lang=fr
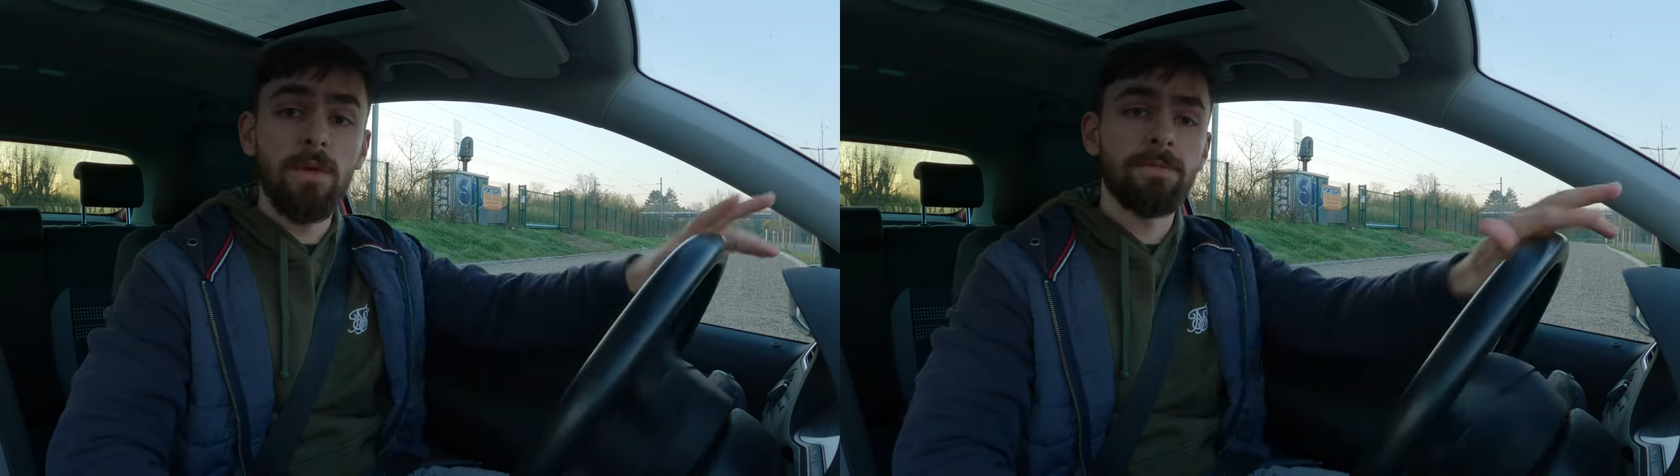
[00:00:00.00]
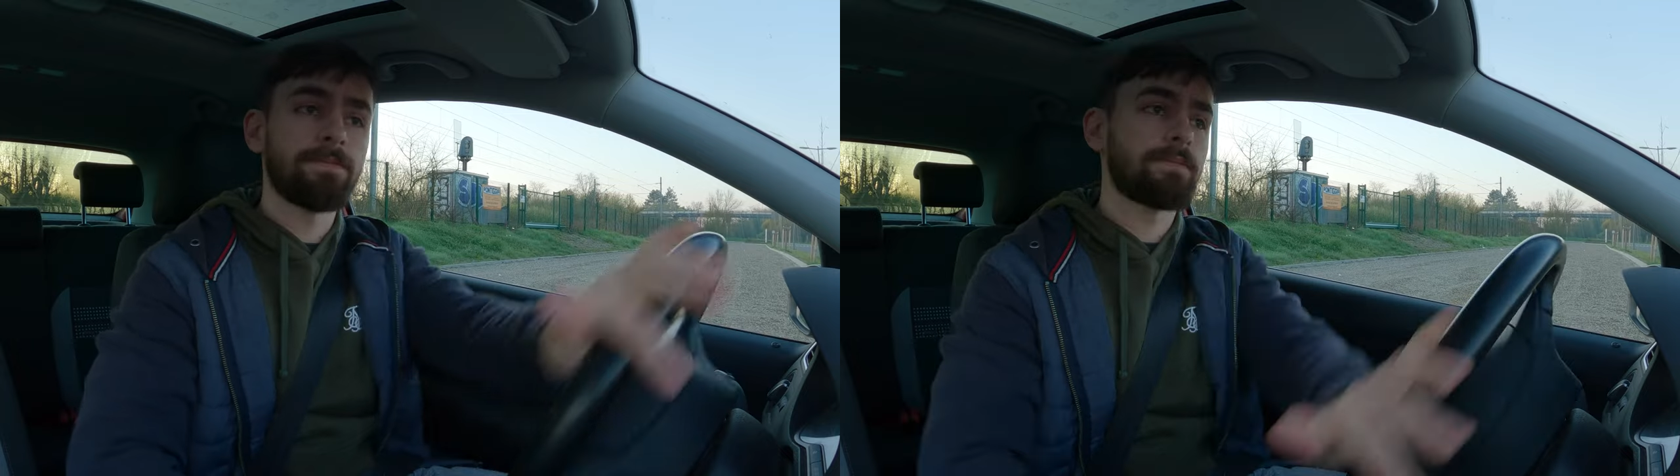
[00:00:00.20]

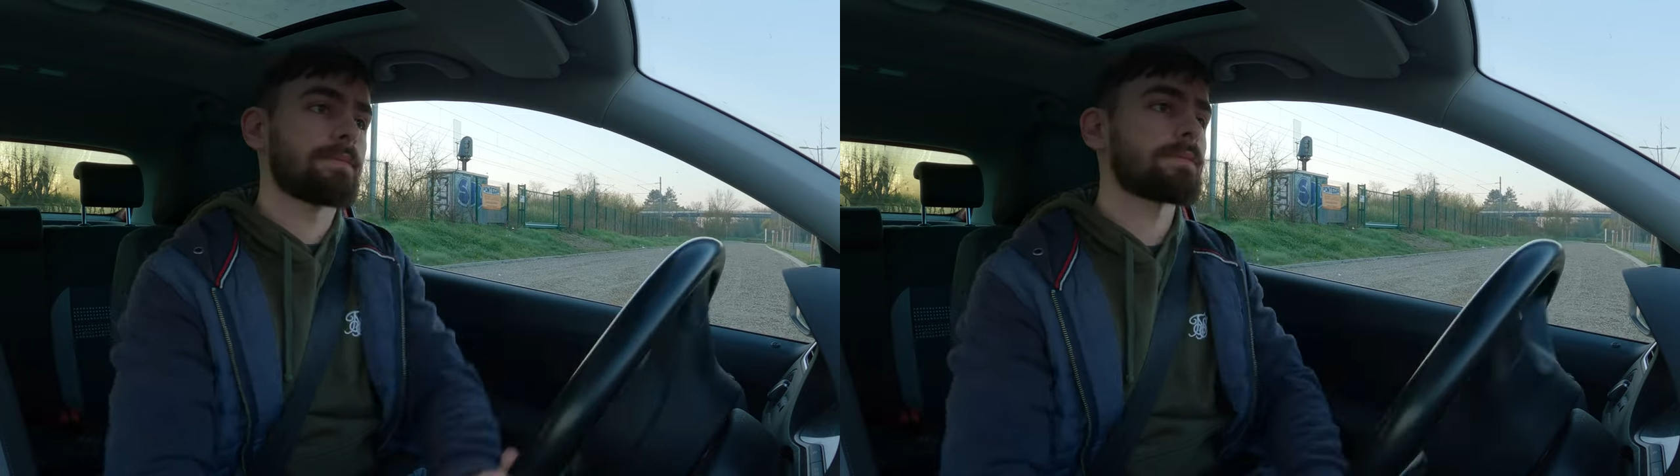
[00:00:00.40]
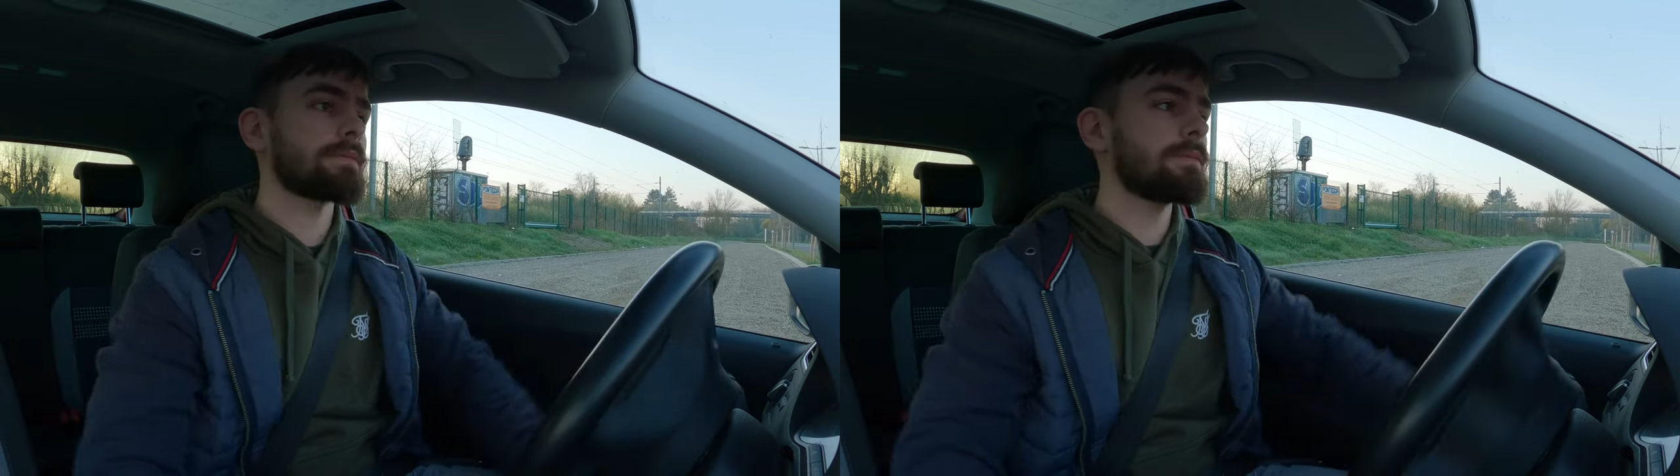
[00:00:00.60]
quoi
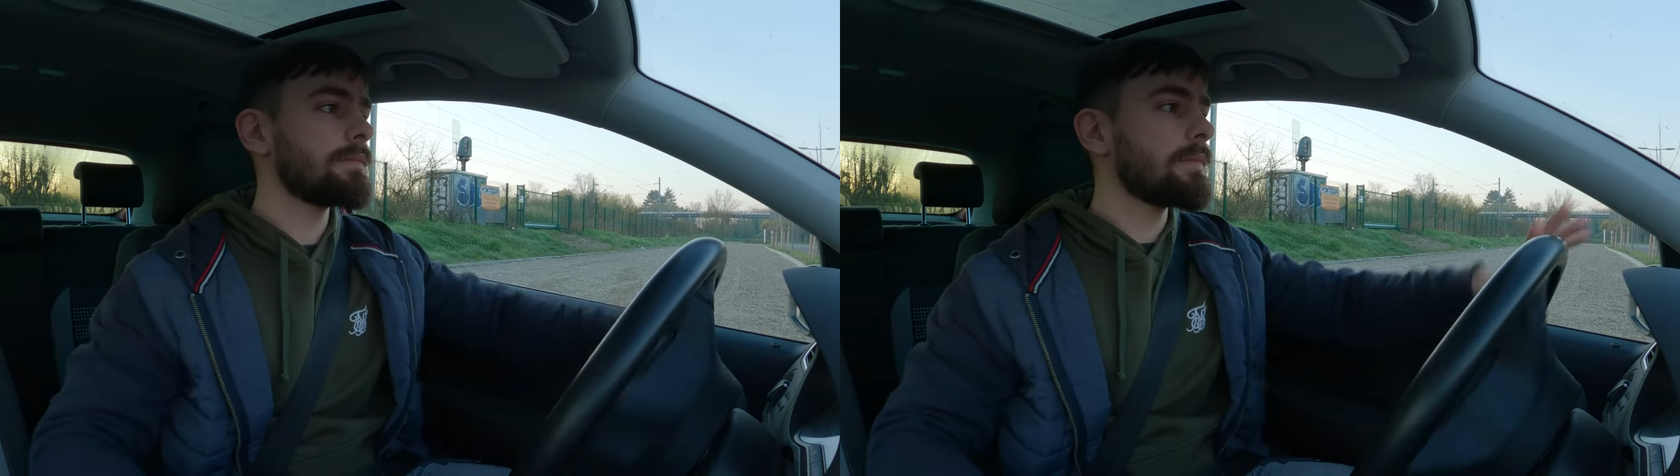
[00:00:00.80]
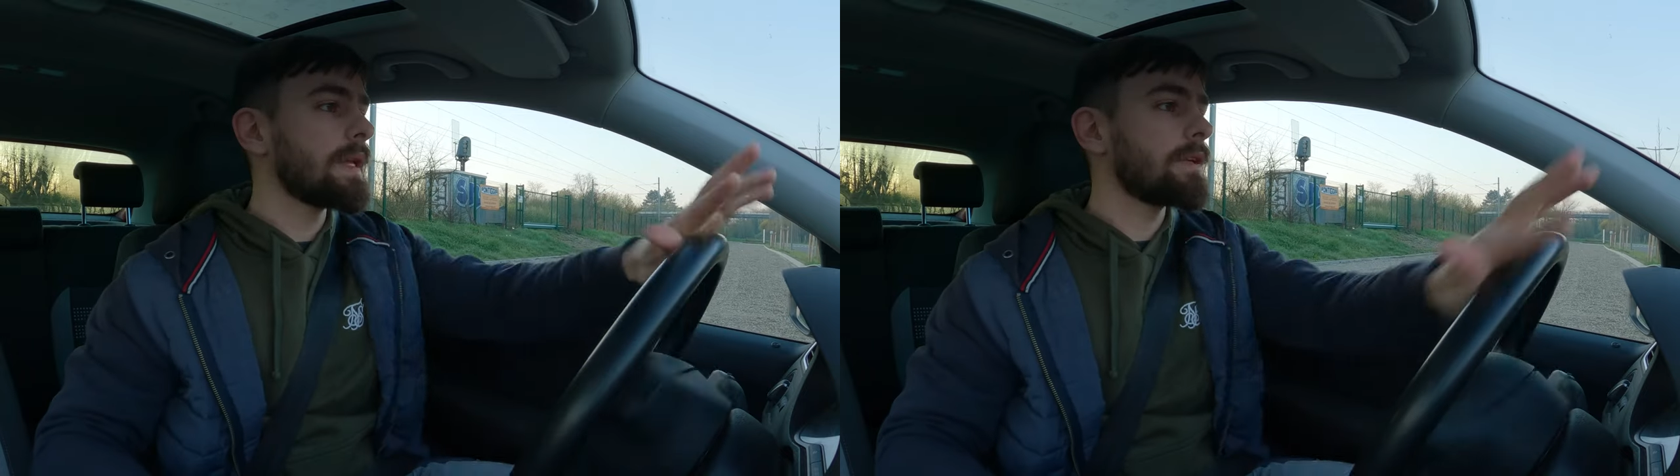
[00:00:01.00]

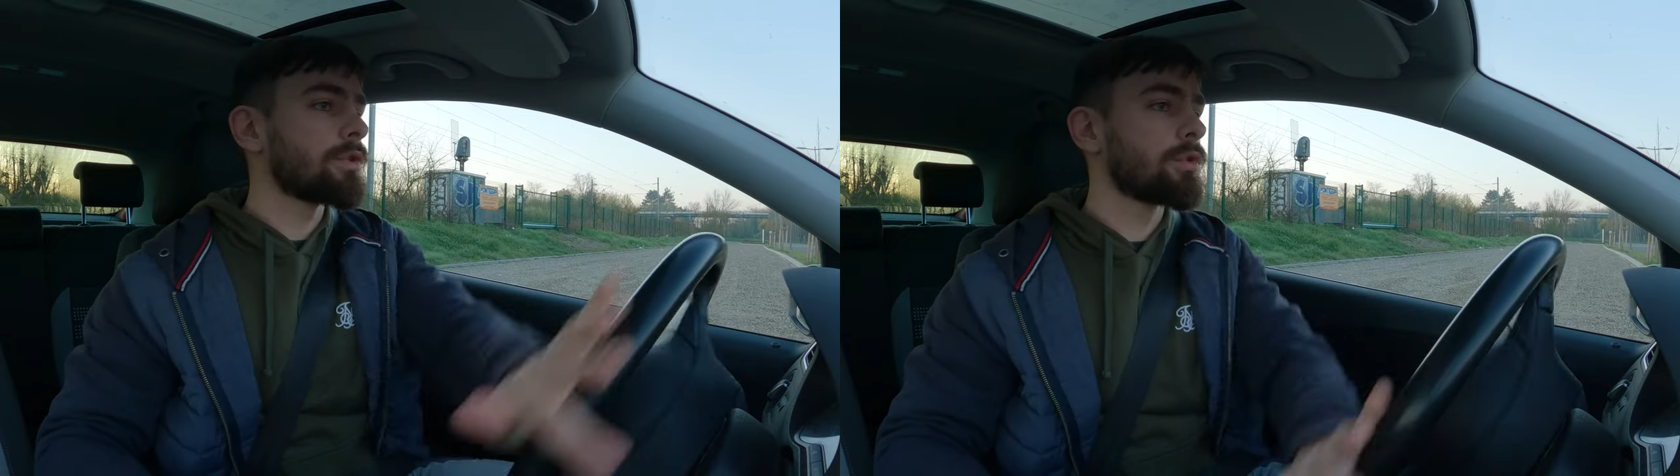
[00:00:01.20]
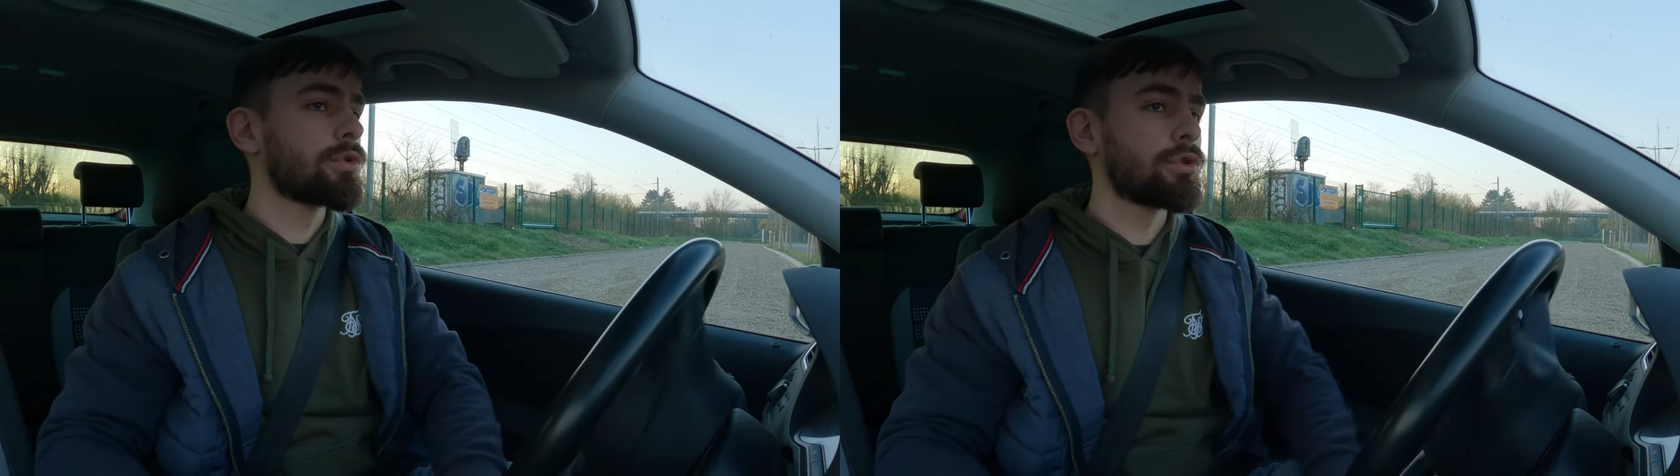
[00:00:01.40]

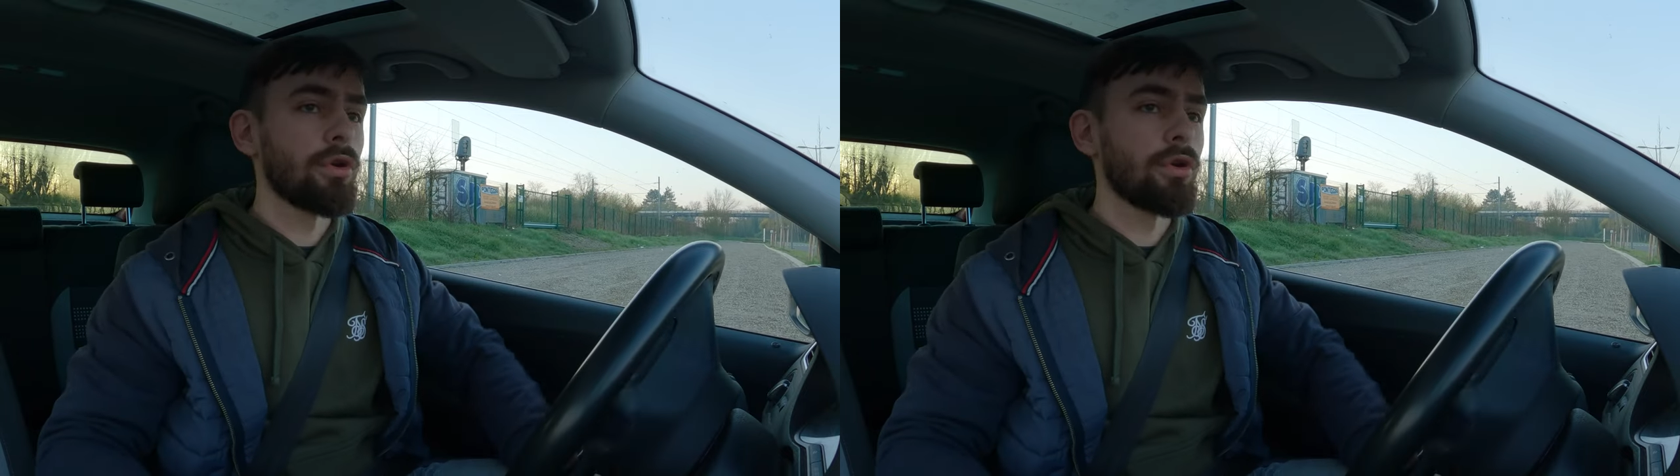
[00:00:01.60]
Donc